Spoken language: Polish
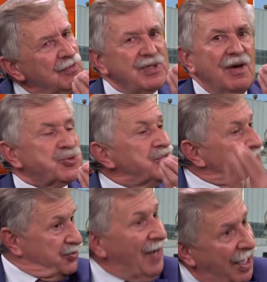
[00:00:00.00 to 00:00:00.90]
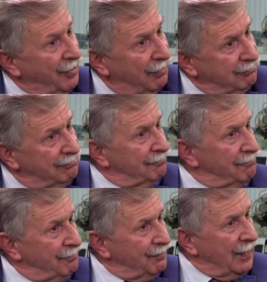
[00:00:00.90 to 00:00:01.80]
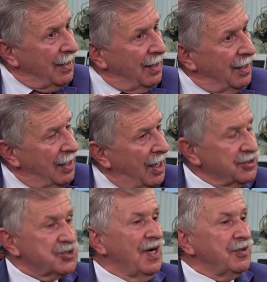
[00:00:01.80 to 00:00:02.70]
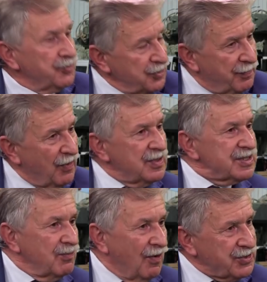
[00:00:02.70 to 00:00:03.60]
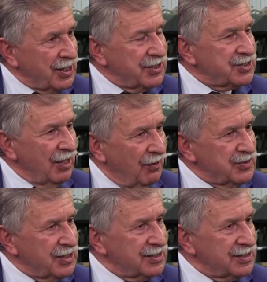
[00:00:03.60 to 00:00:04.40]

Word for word: Nie czy nieświadom, a nieświadom to nie powinien zajmować takich stanowisk,